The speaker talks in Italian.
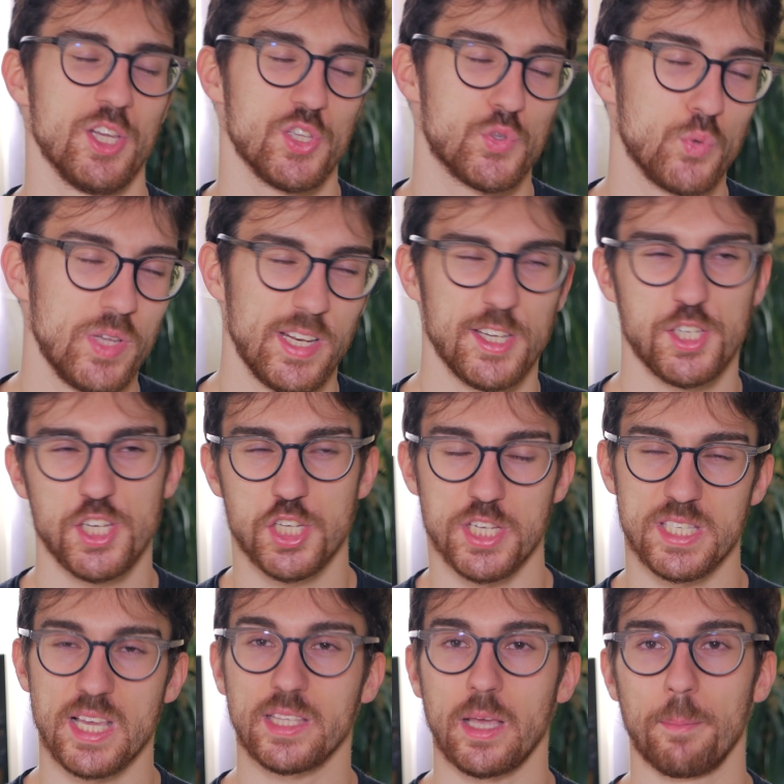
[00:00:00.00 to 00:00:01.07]
su LG c'è
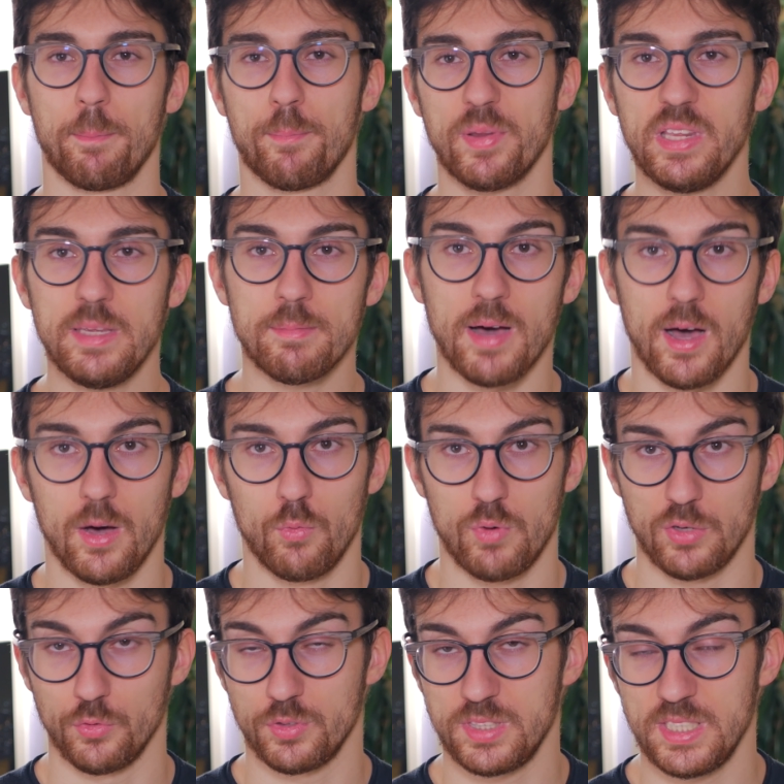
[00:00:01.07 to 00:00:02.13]
stata prima
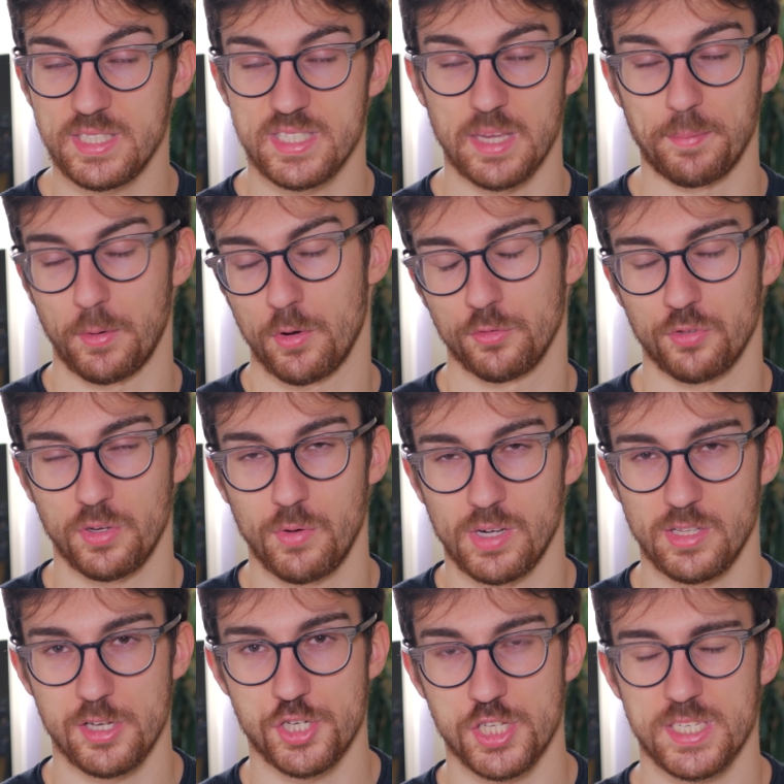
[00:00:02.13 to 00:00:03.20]
una notizia per quanto
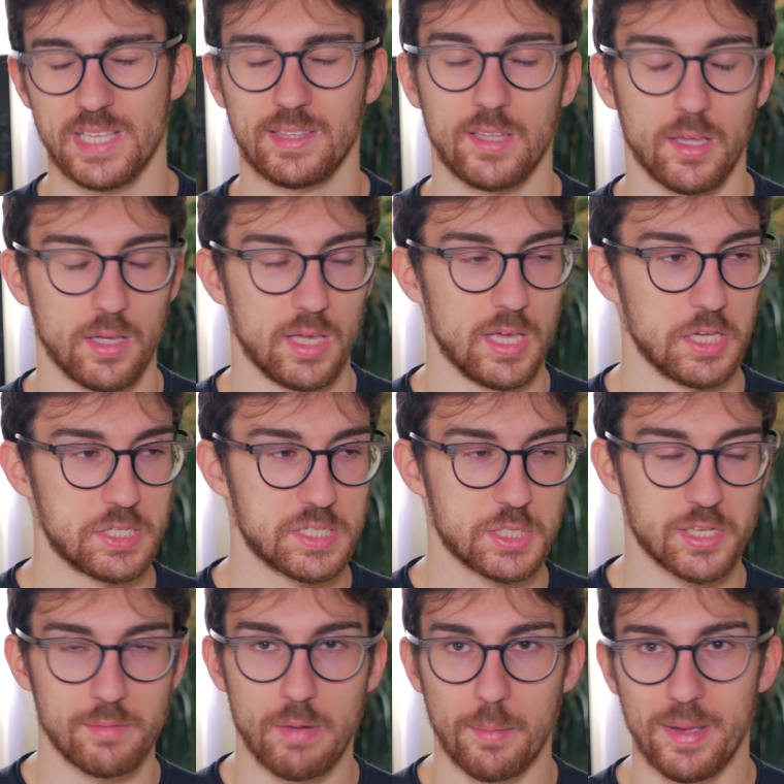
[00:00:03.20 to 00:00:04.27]
riguarda il G7
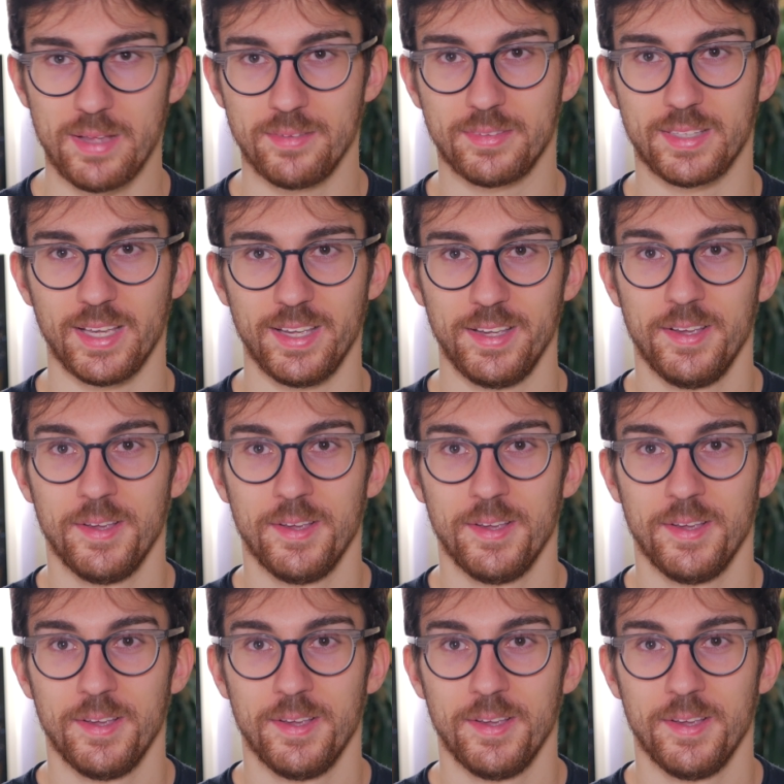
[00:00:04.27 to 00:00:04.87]
estremamente